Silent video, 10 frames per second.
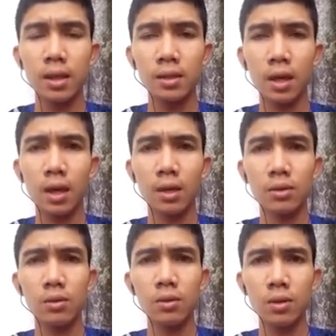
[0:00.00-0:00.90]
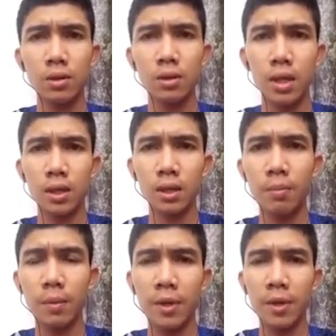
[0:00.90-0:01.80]
secara langsung dari
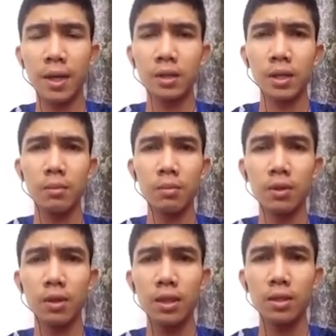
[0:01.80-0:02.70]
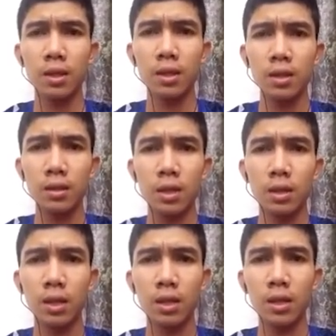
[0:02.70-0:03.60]
DPP Partai Demokrat
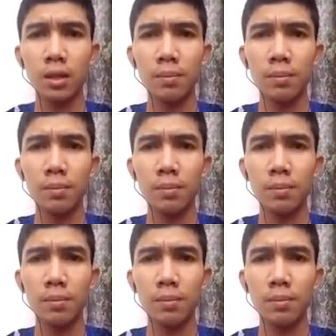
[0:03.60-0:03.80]
sehingga dari